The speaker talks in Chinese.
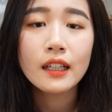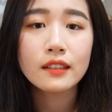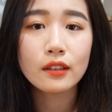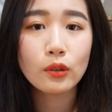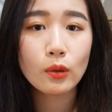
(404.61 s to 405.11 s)

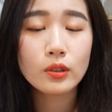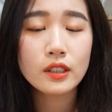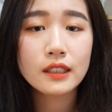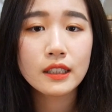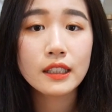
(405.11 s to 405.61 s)
你的狗狗
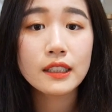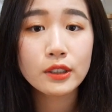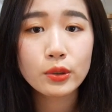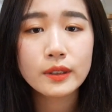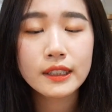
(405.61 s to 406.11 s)
身体已
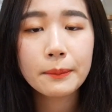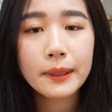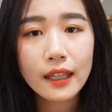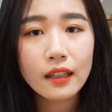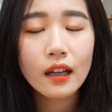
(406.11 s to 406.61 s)
经有芯
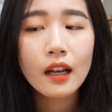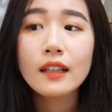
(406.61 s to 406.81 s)
片了，